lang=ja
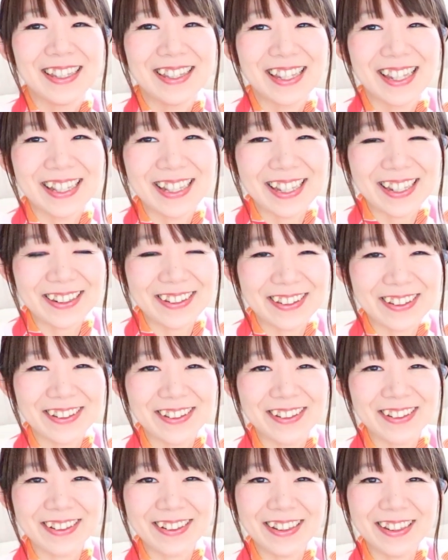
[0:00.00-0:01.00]
チャンネル登
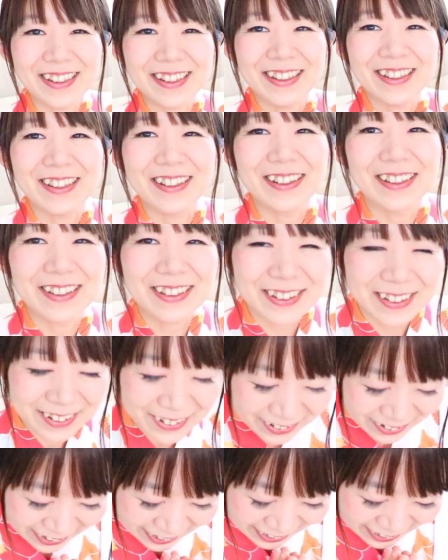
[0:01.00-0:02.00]
録よろしくお
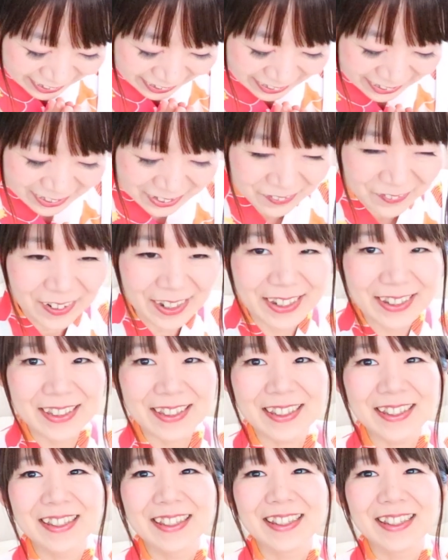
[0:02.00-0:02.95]
願いします。